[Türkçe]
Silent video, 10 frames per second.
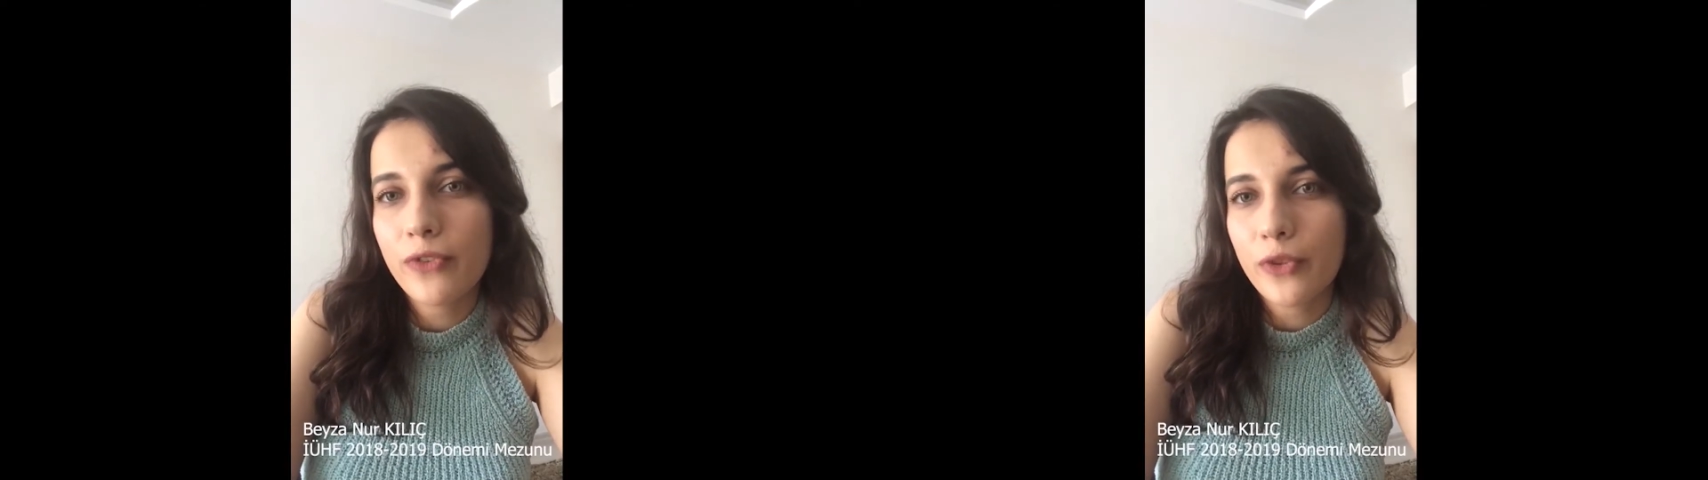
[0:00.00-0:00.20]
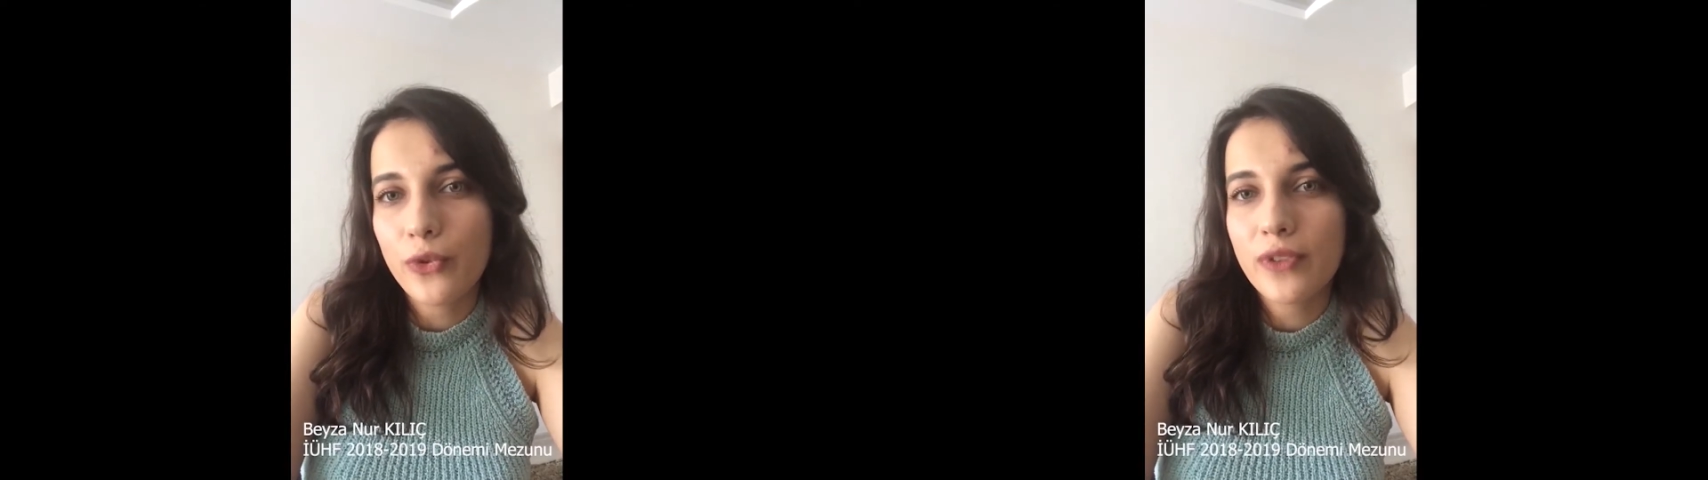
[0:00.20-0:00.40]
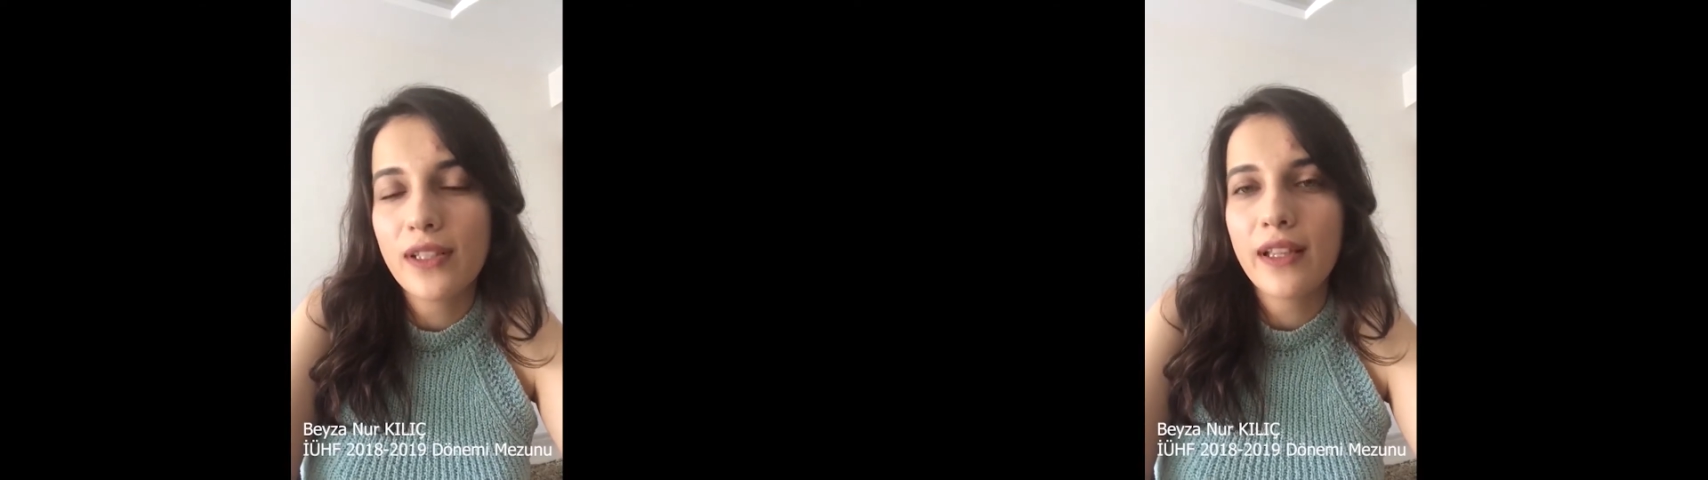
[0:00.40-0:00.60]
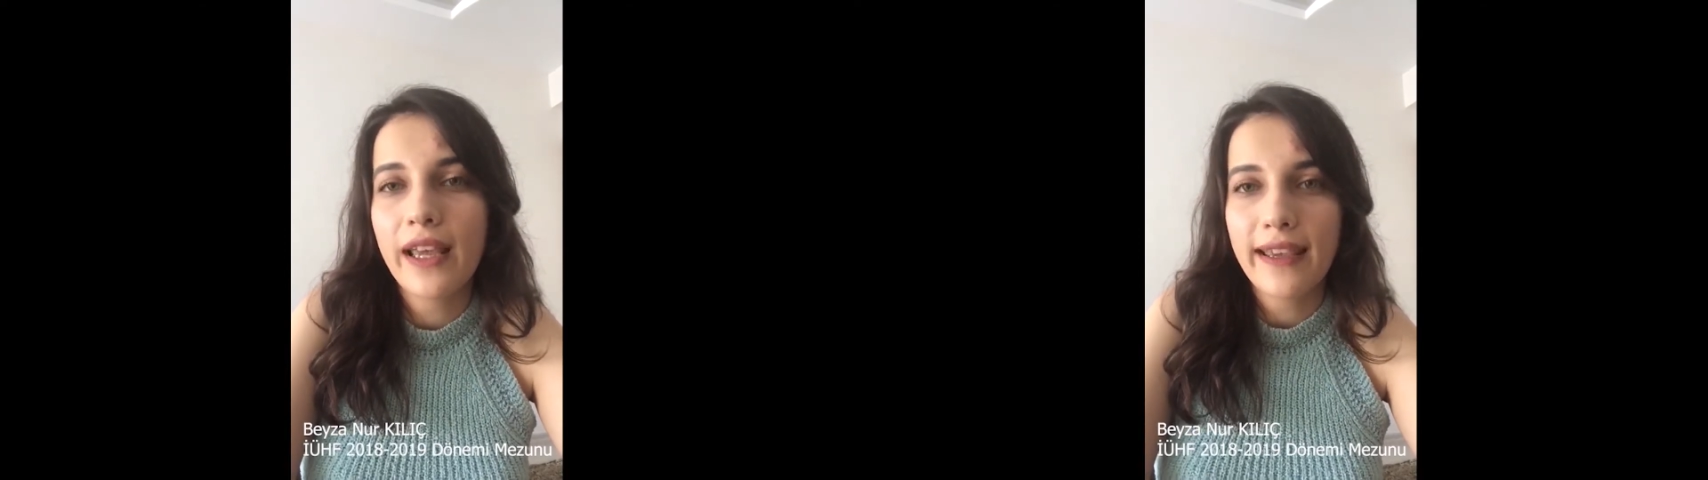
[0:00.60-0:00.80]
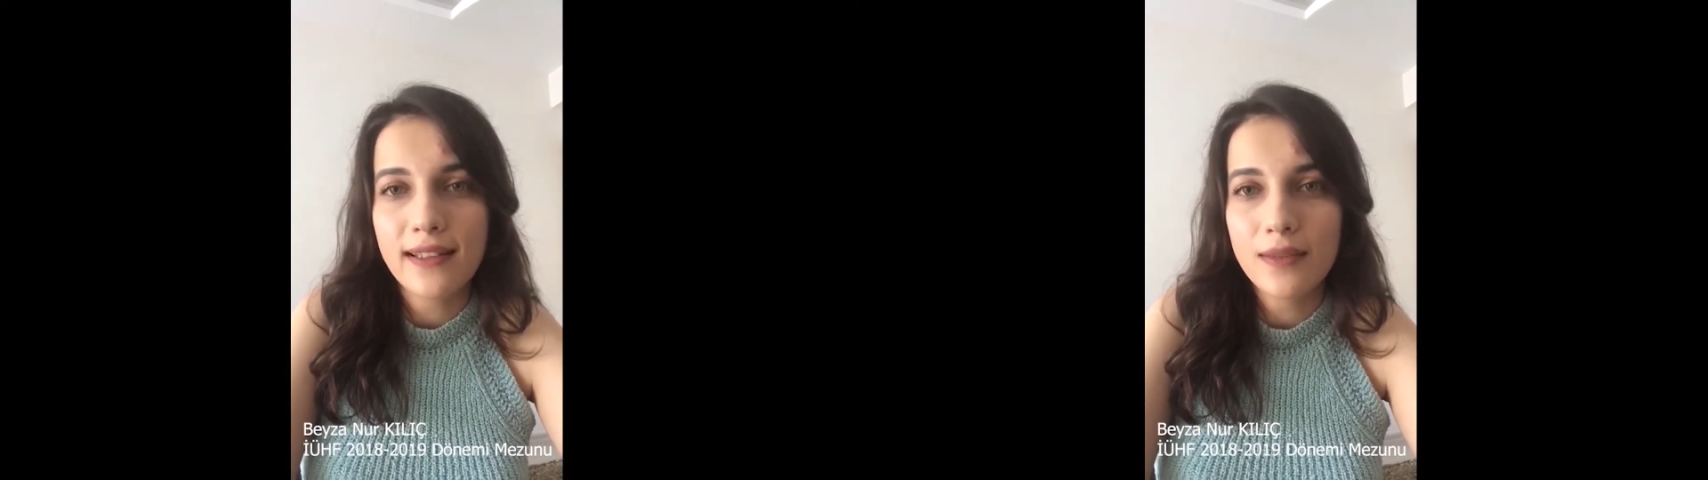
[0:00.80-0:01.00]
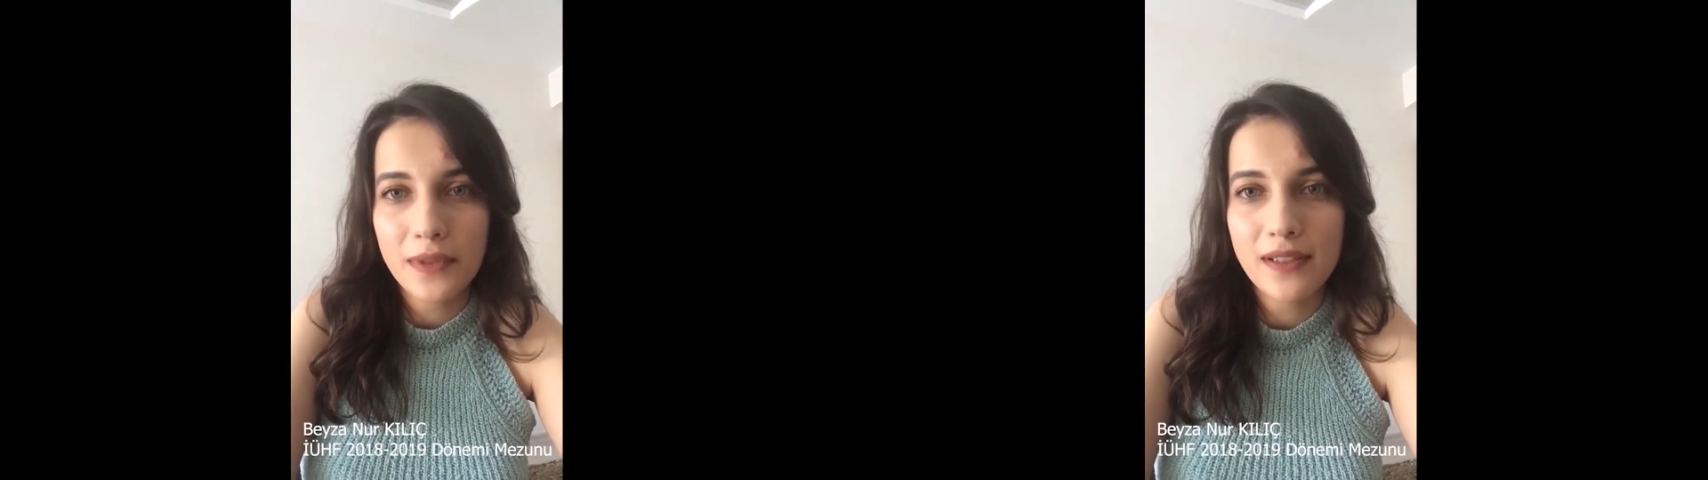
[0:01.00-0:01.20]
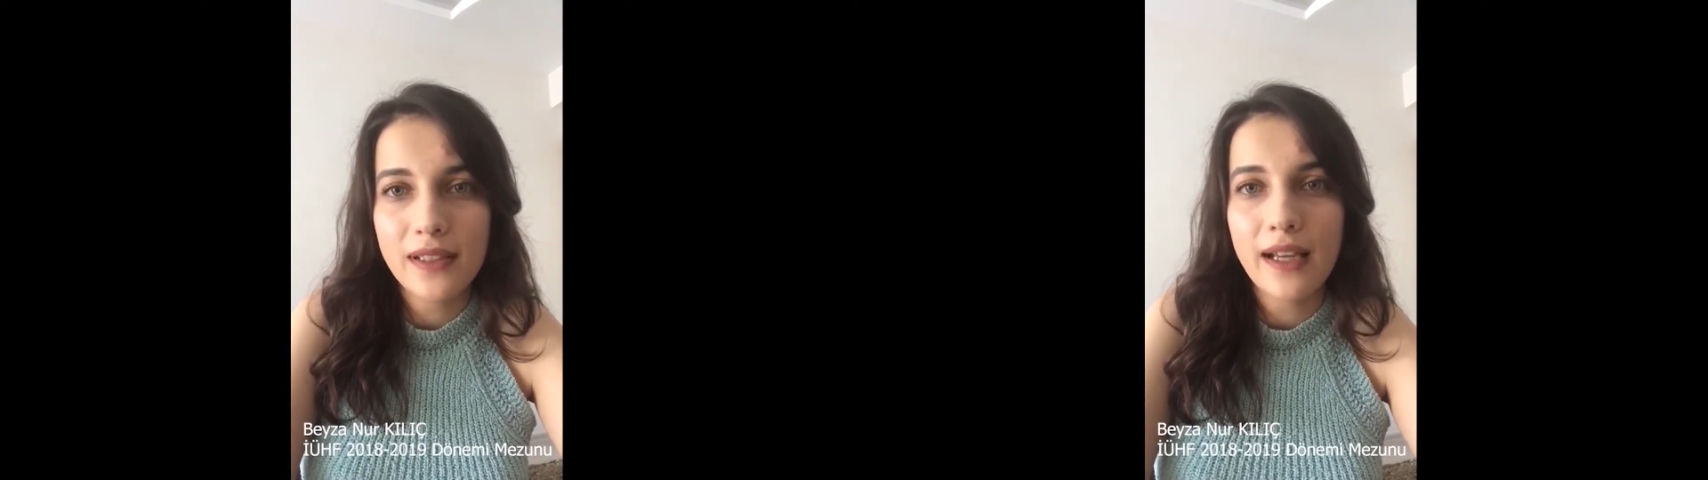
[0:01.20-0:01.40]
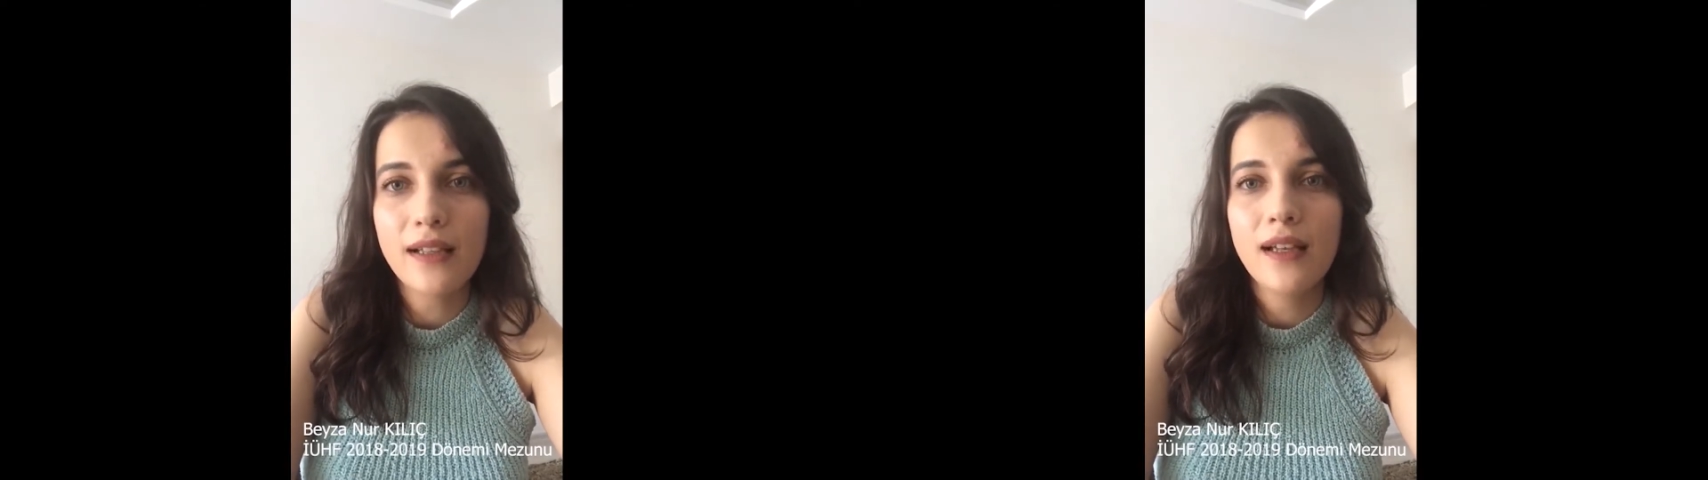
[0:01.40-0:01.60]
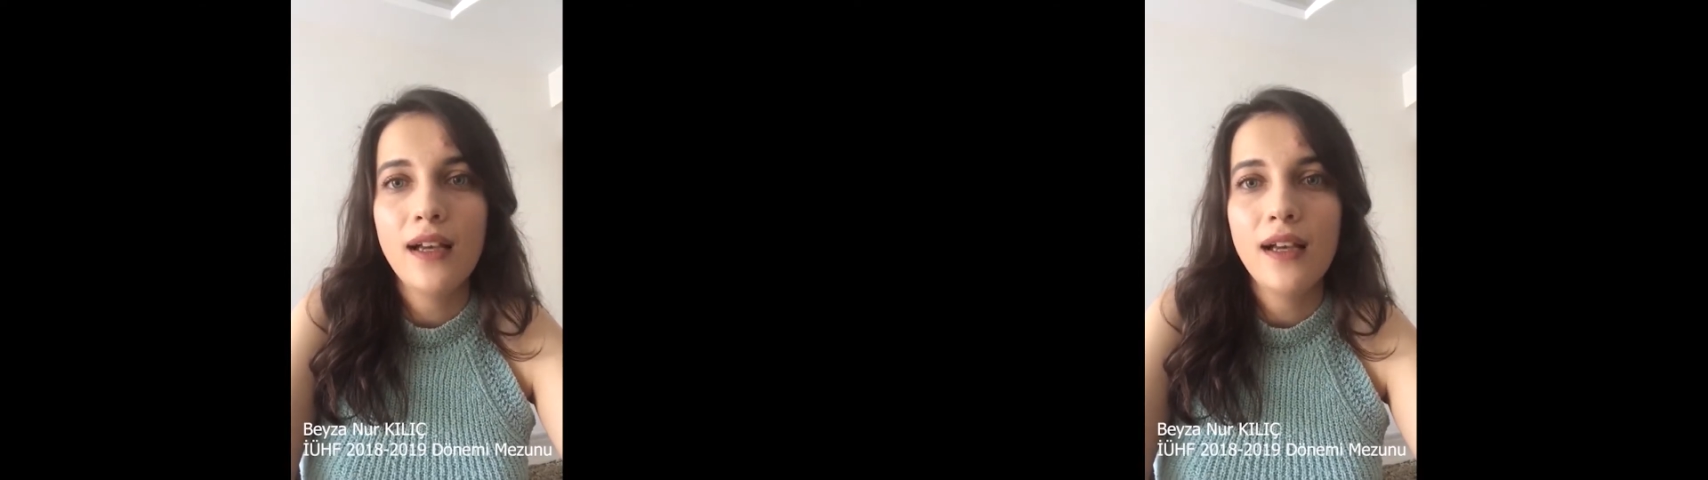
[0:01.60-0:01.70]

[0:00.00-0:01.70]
fakültede eğitim alarak